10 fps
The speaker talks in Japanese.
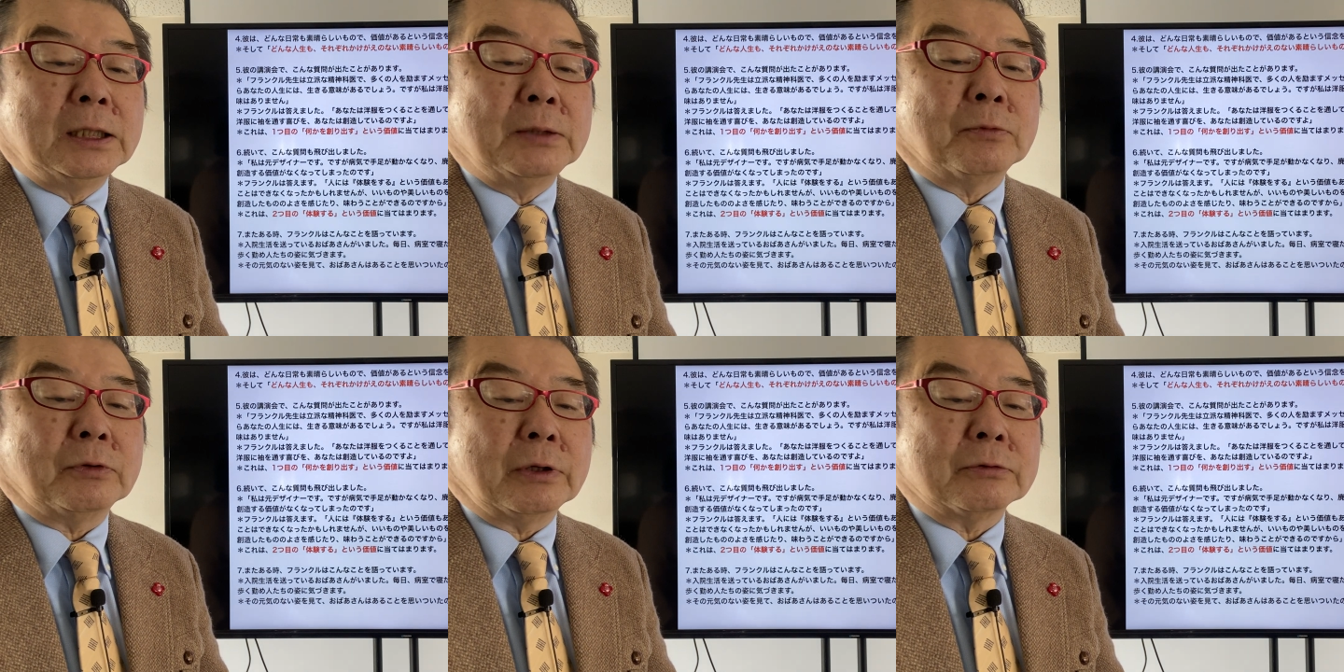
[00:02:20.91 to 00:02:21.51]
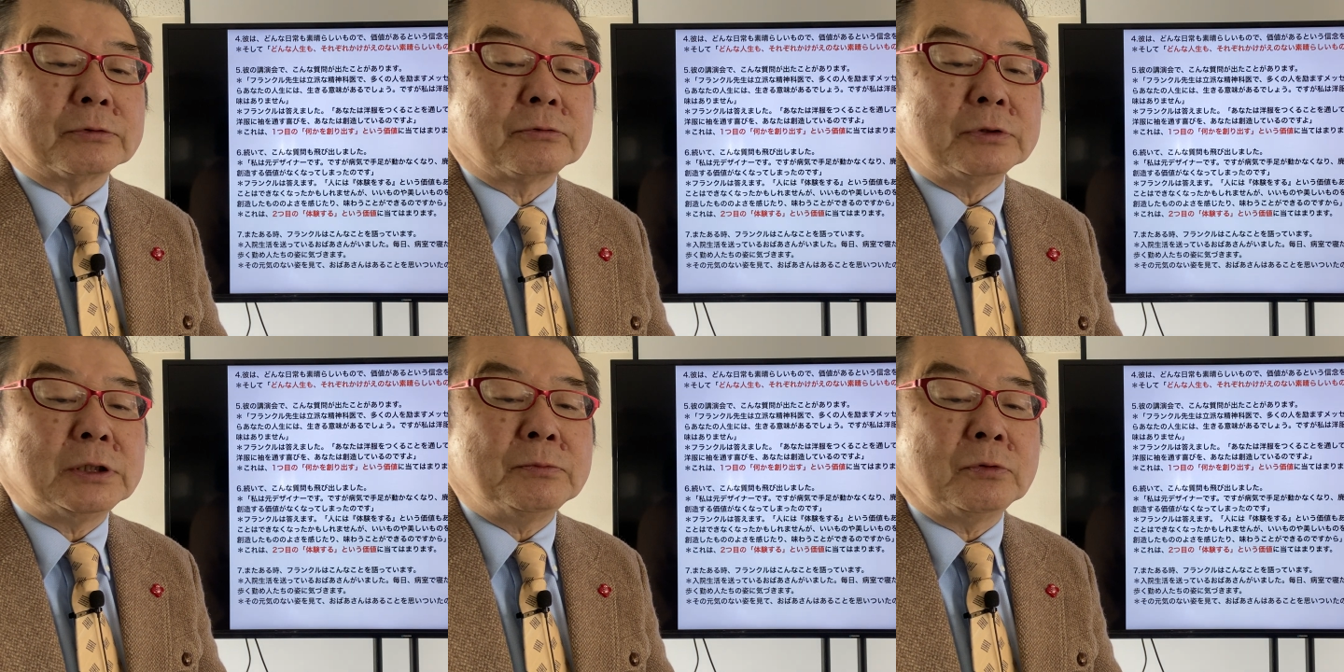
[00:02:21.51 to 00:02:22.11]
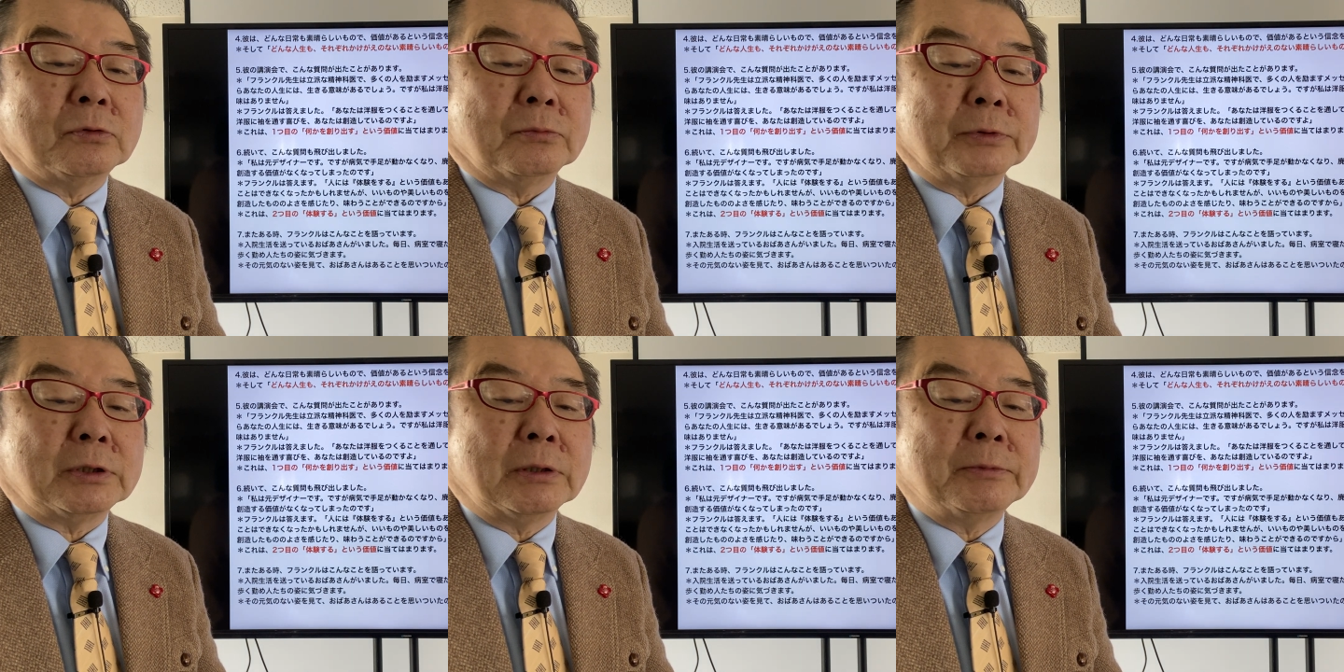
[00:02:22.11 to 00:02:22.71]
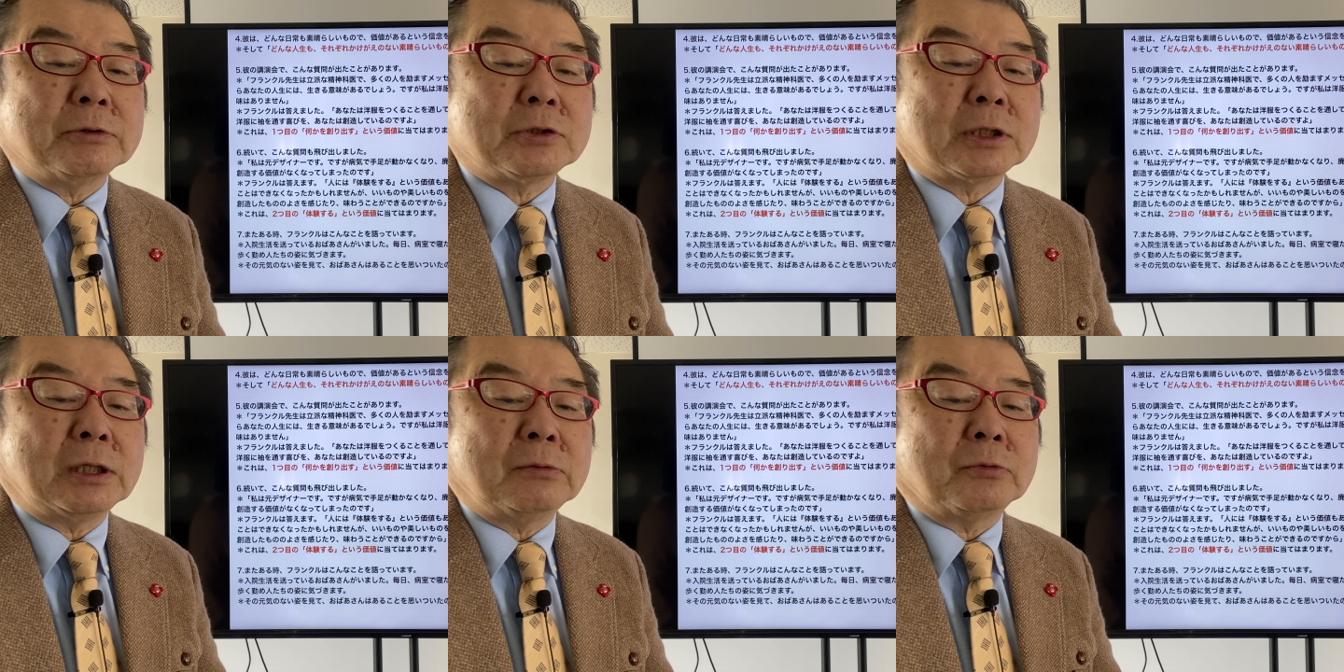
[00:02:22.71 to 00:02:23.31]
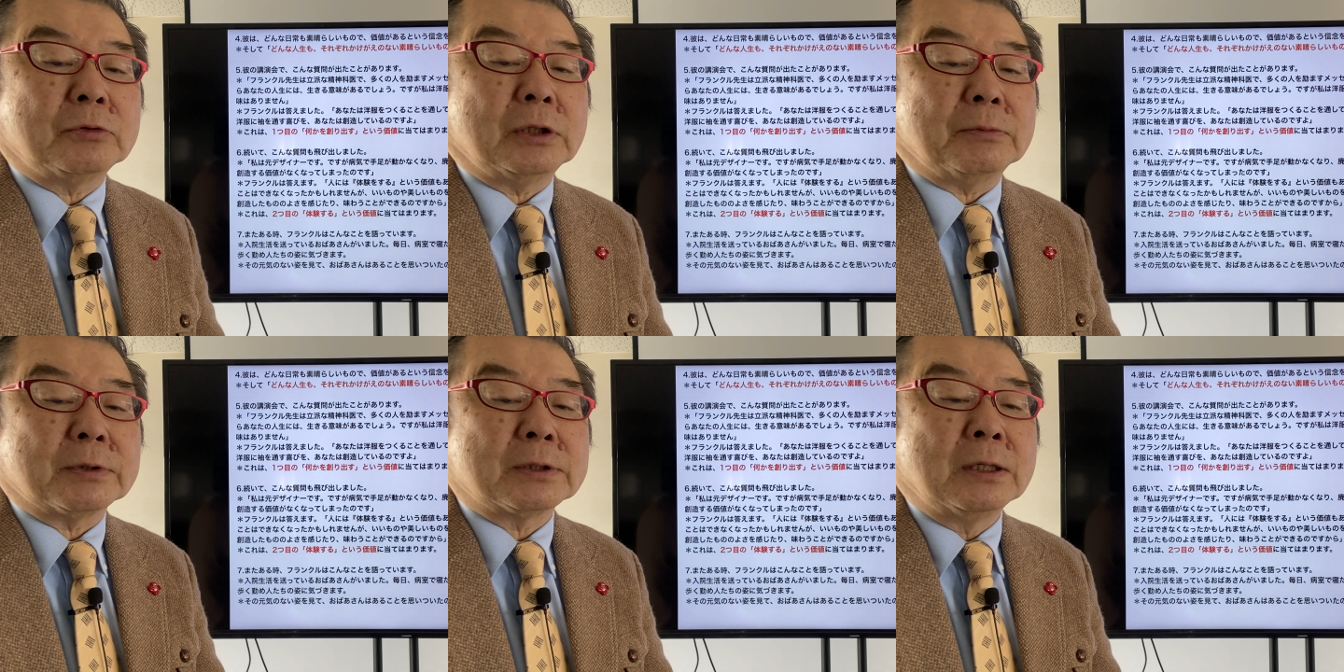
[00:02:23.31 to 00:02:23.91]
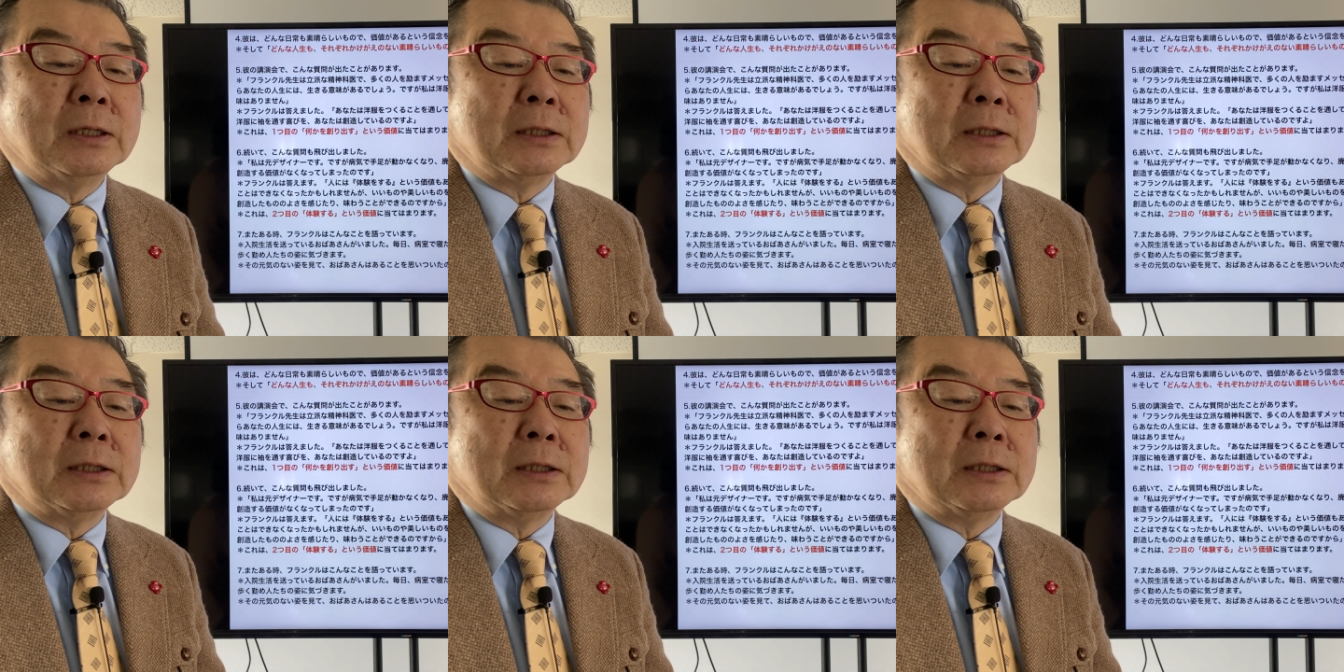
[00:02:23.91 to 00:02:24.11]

いいものや美しいものを見極める力を持っています